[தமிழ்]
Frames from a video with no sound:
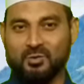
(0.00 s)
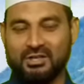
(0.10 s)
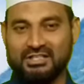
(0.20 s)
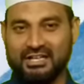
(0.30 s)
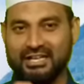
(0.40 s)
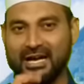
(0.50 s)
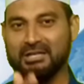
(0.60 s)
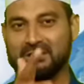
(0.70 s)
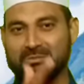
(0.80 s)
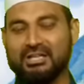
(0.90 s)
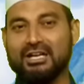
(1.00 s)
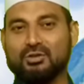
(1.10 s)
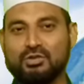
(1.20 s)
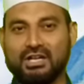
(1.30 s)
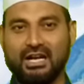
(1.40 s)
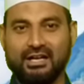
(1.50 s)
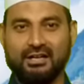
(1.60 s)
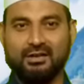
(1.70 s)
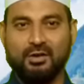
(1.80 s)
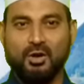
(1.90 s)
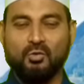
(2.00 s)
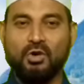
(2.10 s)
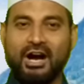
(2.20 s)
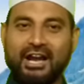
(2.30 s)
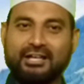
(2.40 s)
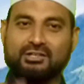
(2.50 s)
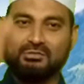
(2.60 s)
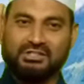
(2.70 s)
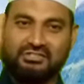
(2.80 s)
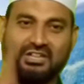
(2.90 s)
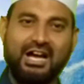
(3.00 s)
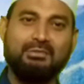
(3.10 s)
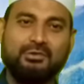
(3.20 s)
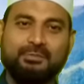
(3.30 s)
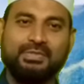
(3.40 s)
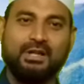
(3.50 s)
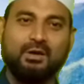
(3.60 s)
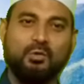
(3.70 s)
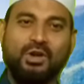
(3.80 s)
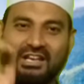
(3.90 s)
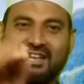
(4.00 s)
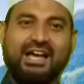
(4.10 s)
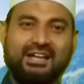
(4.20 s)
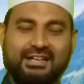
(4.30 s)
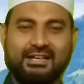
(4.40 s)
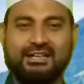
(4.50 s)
உடனே அஜித்த பதிலடி கொடுக்குறாங்க வாழைக்கும் சாமு ஒல்லன